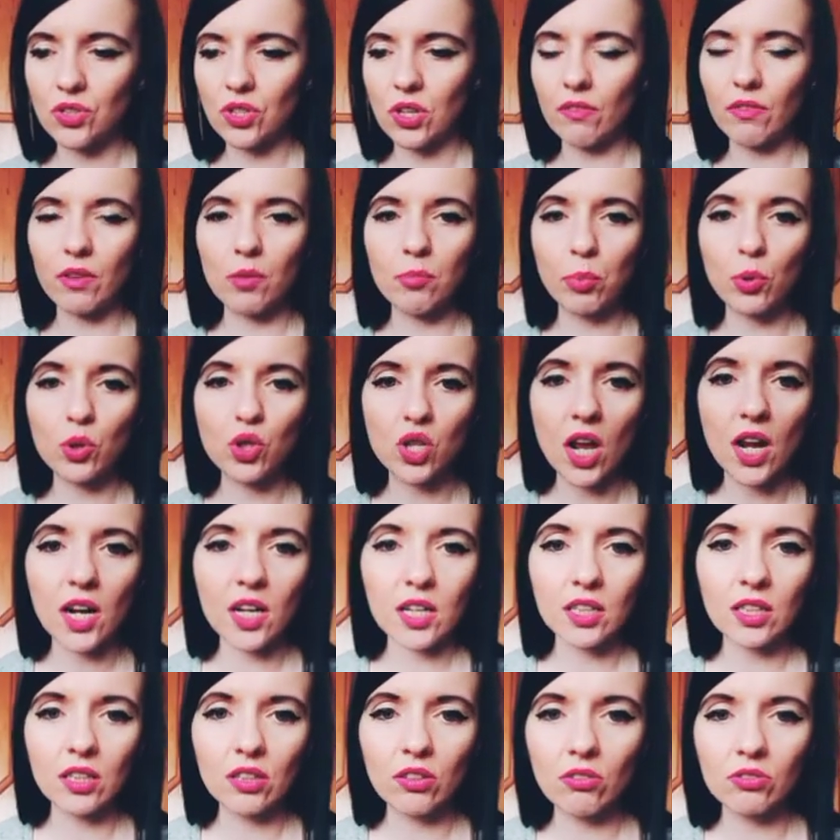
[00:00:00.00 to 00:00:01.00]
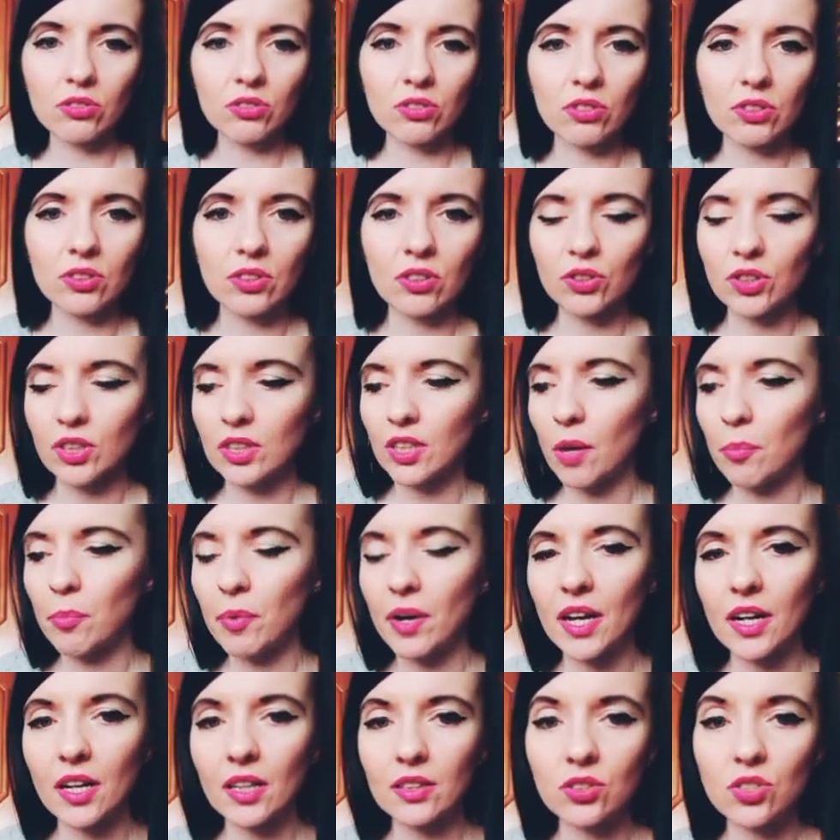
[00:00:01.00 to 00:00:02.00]
nie wiem, pożarli, o ten, o ten
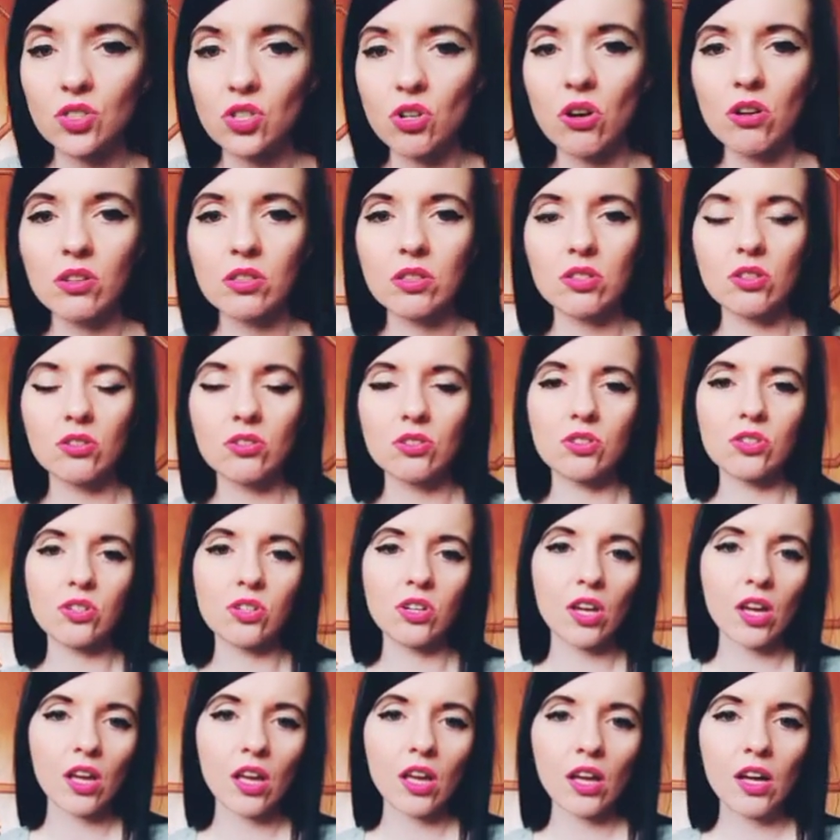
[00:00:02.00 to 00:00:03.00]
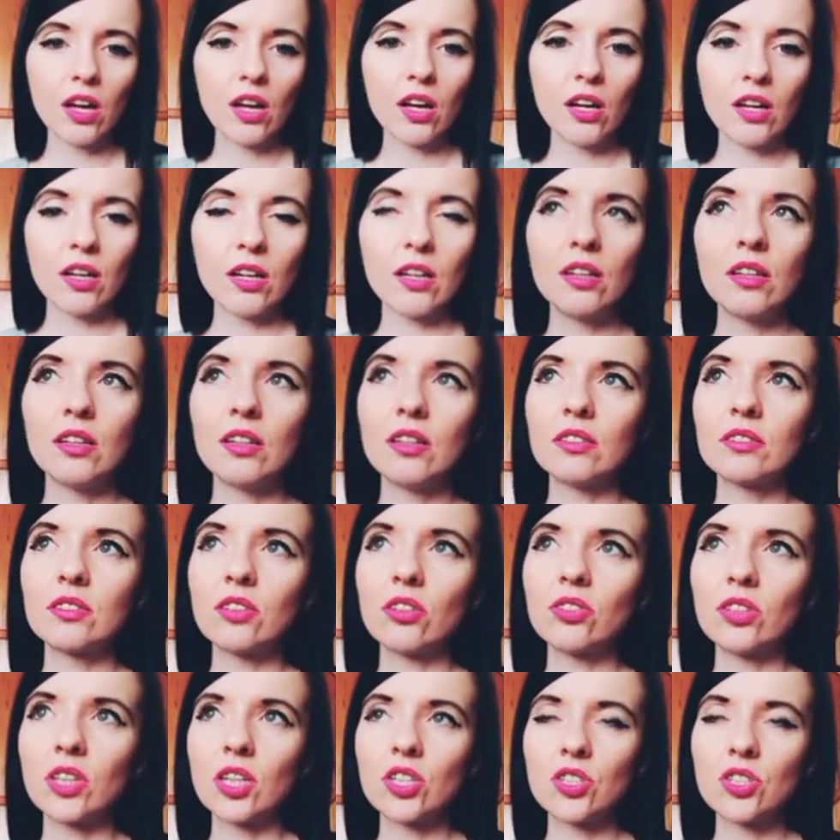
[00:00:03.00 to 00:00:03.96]
aparat czy o coś E, to też